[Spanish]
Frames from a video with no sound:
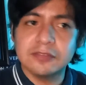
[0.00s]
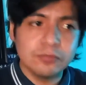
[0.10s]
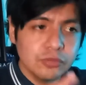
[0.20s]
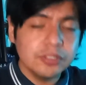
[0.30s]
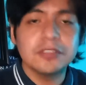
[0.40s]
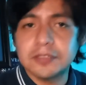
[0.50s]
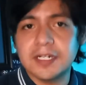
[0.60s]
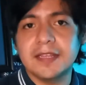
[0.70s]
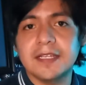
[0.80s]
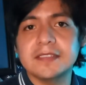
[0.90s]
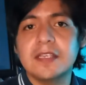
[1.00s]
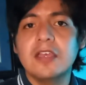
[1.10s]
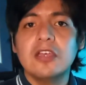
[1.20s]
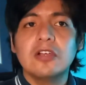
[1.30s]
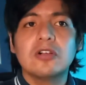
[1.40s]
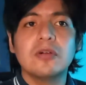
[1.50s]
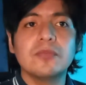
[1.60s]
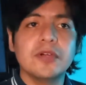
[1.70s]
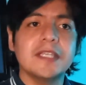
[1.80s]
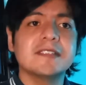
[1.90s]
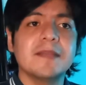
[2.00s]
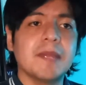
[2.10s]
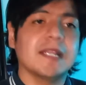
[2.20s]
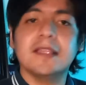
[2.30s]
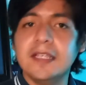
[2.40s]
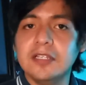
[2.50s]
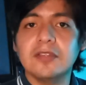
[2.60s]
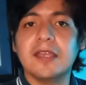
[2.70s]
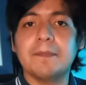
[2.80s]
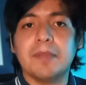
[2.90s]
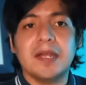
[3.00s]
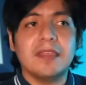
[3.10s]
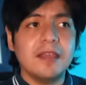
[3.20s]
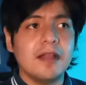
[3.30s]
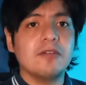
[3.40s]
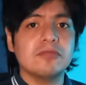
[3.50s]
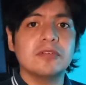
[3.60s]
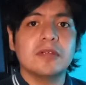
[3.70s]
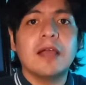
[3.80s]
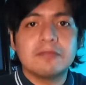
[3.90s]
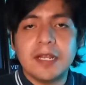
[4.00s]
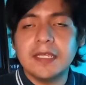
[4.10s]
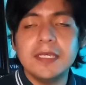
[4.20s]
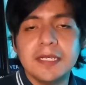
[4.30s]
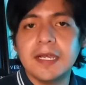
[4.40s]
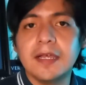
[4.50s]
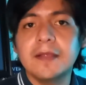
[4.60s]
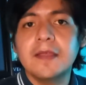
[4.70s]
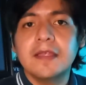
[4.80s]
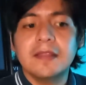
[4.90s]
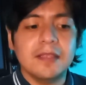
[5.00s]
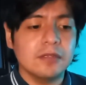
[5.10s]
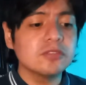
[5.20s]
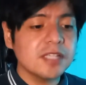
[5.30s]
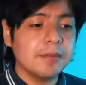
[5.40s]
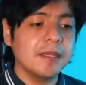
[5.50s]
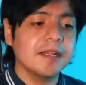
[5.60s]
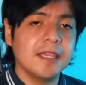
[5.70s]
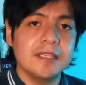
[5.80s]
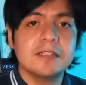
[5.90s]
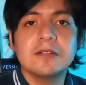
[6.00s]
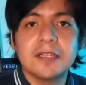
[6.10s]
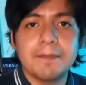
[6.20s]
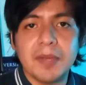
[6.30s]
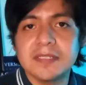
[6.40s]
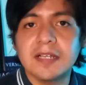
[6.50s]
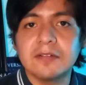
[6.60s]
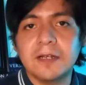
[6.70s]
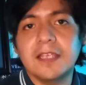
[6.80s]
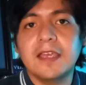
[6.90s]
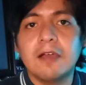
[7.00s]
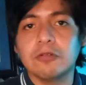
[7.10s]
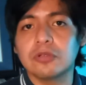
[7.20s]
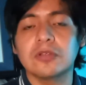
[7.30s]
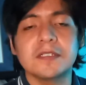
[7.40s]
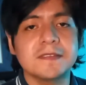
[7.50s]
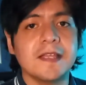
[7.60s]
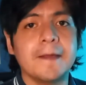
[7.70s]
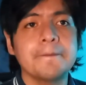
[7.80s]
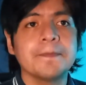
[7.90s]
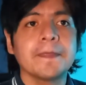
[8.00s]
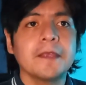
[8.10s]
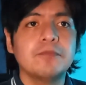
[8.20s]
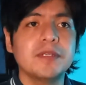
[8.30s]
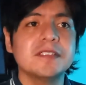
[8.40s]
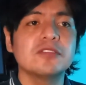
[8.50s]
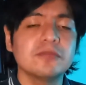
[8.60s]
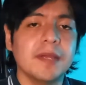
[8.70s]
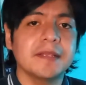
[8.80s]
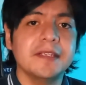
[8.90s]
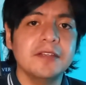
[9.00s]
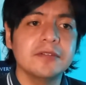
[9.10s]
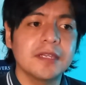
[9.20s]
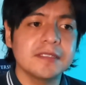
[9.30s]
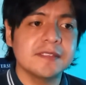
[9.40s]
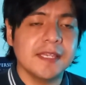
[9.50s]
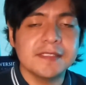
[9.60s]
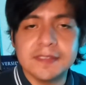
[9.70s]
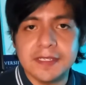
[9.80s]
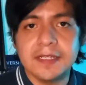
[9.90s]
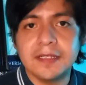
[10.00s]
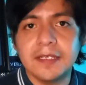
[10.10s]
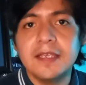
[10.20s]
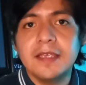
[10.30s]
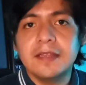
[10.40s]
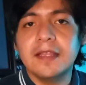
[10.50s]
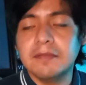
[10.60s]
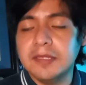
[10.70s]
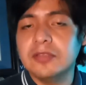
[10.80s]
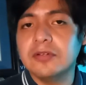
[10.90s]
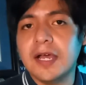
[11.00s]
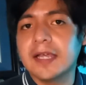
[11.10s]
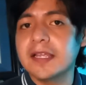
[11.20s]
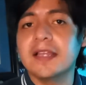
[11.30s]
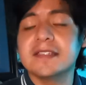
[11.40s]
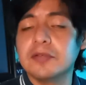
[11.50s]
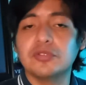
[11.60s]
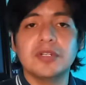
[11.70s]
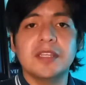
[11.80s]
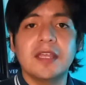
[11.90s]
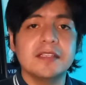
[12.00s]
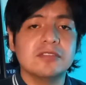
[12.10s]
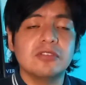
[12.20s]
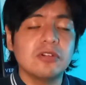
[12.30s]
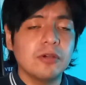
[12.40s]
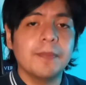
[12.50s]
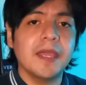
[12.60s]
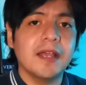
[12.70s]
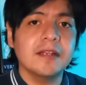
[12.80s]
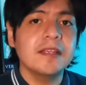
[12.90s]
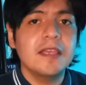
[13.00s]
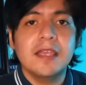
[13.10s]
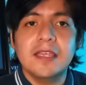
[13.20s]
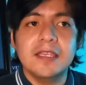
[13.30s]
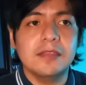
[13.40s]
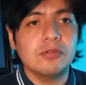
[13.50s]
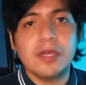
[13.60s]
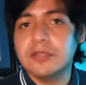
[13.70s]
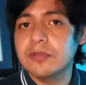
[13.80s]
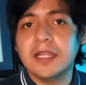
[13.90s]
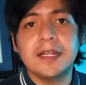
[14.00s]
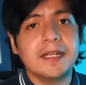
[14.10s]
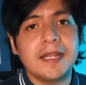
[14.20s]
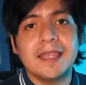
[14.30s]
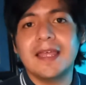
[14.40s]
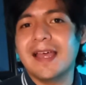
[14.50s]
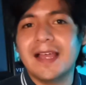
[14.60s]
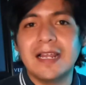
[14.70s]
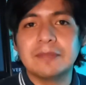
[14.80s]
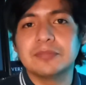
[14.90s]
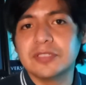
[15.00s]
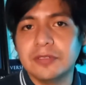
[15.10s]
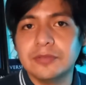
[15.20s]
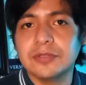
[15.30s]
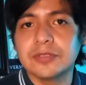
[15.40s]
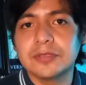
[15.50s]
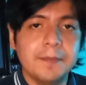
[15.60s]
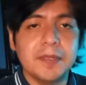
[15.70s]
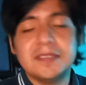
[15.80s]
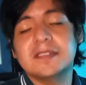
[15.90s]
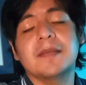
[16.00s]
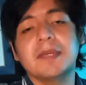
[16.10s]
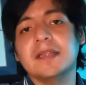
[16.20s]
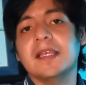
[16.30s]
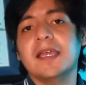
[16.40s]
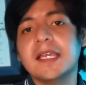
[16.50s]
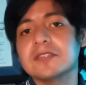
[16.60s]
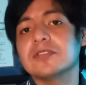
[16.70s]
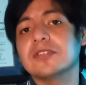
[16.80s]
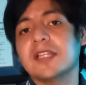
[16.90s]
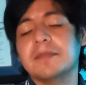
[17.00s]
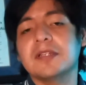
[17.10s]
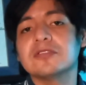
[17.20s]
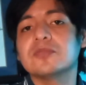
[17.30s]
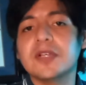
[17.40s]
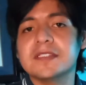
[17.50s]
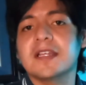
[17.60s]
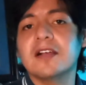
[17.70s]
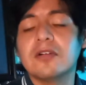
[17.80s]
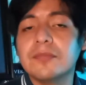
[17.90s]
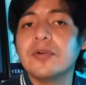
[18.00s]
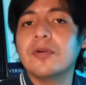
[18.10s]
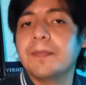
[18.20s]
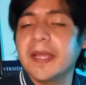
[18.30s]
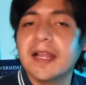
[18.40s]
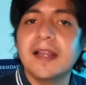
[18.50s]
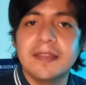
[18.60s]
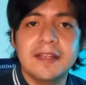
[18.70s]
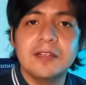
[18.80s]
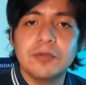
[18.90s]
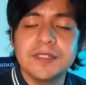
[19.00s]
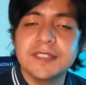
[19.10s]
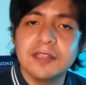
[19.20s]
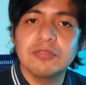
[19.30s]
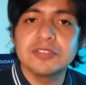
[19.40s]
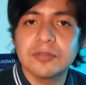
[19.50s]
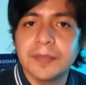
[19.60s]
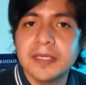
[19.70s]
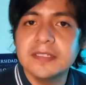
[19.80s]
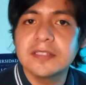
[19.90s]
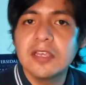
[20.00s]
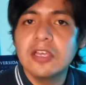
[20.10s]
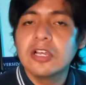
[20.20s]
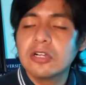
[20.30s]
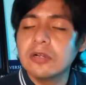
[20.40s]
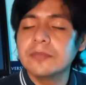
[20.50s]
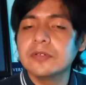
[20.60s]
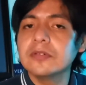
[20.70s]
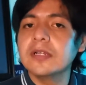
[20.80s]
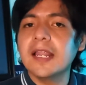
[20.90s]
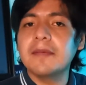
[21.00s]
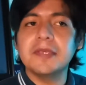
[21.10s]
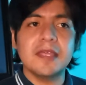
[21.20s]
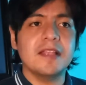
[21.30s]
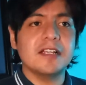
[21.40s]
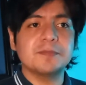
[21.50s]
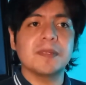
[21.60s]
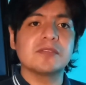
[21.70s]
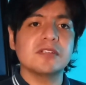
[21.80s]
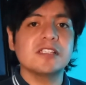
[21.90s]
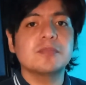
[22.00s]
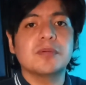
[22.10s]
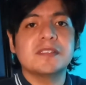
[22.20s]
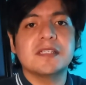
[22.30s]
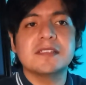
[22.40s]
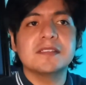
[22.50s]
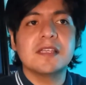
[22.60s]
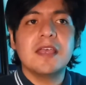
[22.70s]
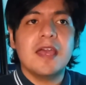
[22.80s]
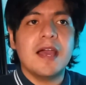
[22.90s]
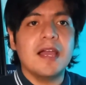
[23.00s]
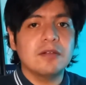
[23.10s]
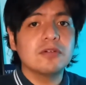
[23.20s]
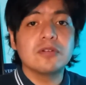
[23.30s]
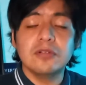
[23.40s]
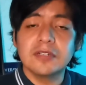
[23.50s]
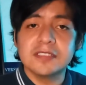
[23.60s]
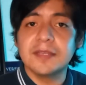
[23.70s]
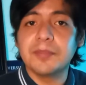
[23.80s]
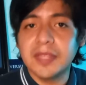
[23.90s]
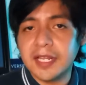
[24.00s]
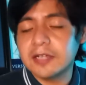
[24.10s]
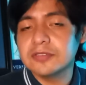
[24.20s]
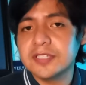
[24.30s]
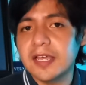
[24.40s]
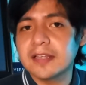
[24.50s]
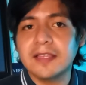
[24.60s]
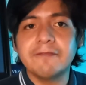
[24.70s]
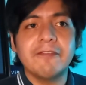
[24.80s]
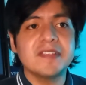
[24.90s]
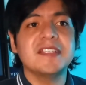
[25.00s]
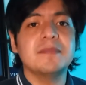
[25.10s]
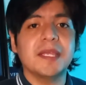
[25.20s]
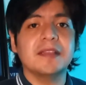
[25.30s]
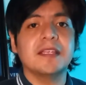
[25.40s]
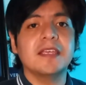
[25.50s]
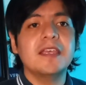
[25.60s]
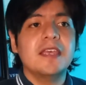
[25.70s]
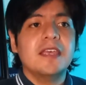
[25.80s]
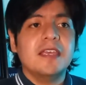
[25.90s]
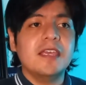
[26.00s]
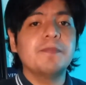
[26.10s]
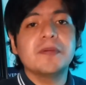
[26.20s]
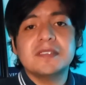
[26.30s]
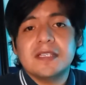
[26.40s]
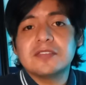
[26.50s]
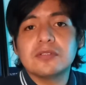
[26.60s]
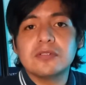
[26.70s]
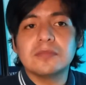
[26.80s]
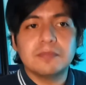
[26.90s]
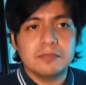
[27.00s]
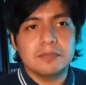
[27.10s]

muy concretas como este martirio de perder a una hija, de no saber qué es lo que pasa con ella o dónde está, pues es un martirio que se extiende debido a que las autoridades no cooperan y no ayudan en nada al absoluto. Y precisamente eso también nos muestra cómo opera la delincuencia en nuestro país, cómo la vida de las personas pues es algo con lo que se puede negociar tan fácilmente y pues eso